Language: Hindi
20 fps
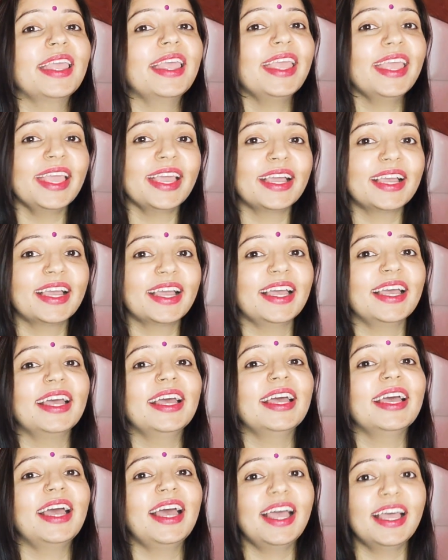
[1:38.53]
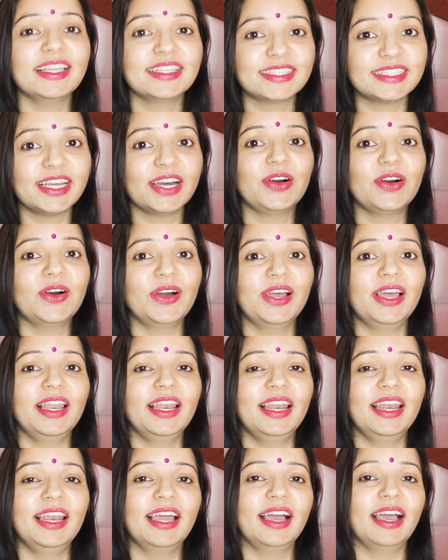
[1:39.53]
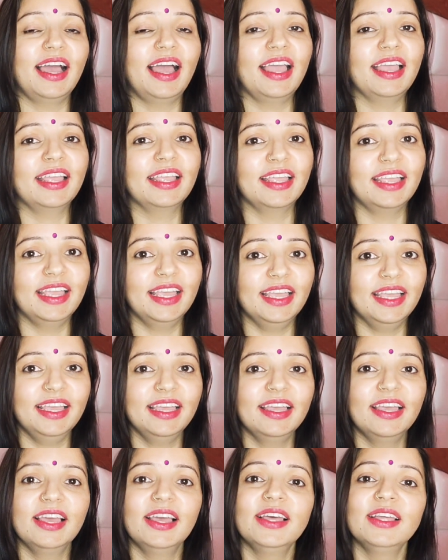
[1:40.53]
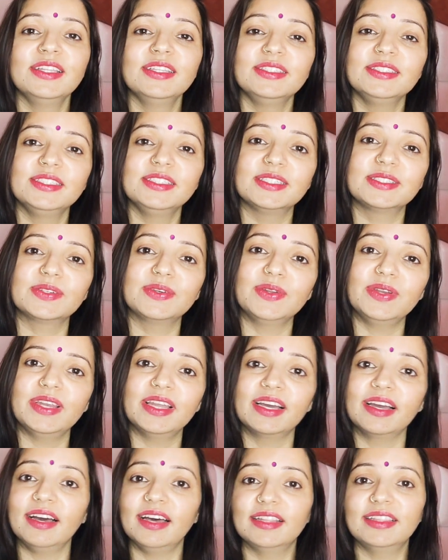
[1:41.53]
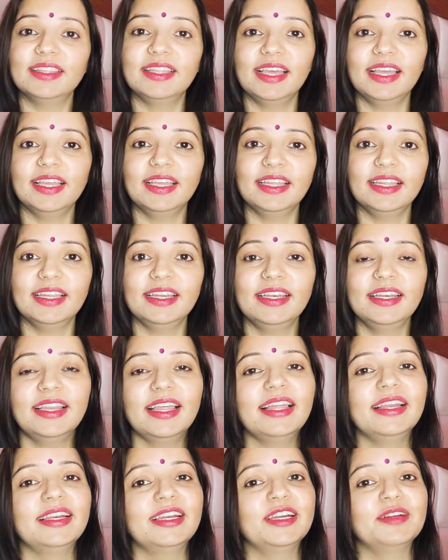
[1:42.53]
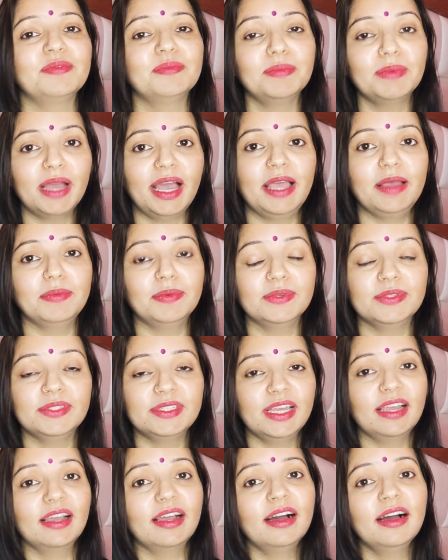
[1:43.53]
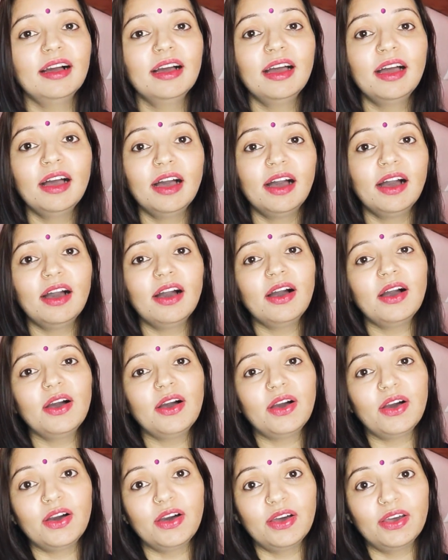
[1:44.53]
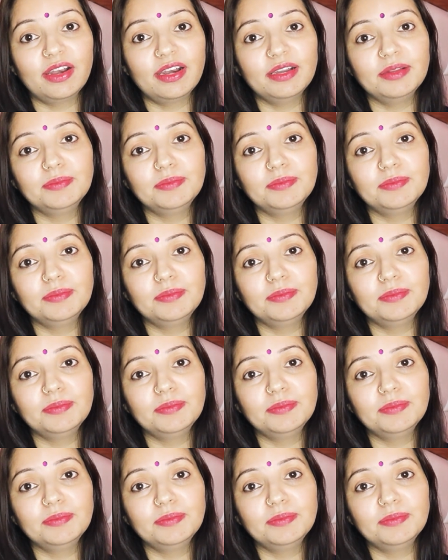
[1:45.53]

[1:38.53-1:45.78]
एक ऐसा ऑयल लगाएंगे जिसको लगाते ही डेंड्रफ गायब हो जाएगा और